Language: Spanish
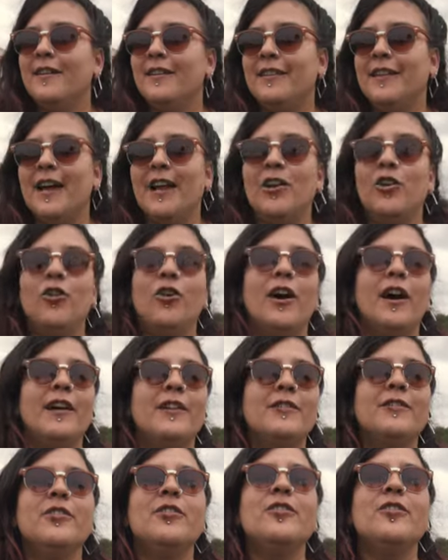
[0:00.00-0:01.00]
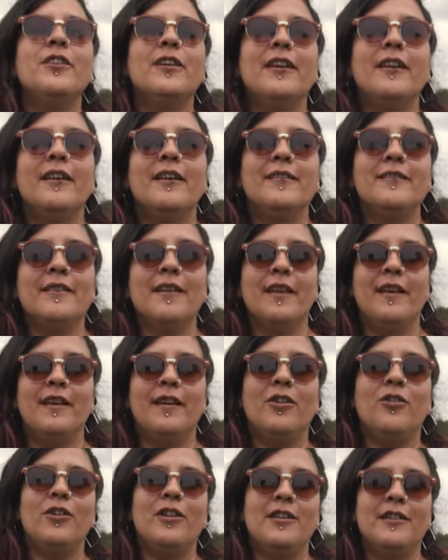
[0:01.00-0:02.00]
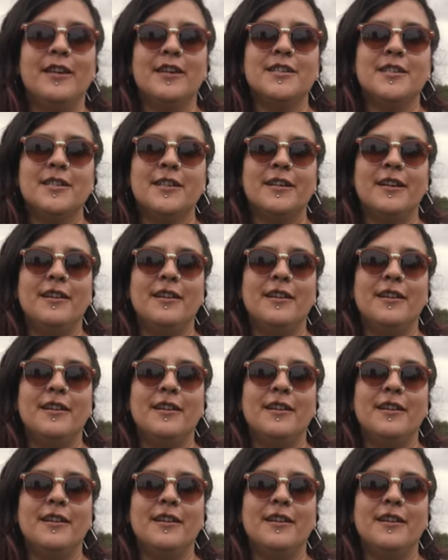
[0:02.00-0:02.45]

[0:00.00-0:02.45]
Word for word: dialogando es eh, con el taller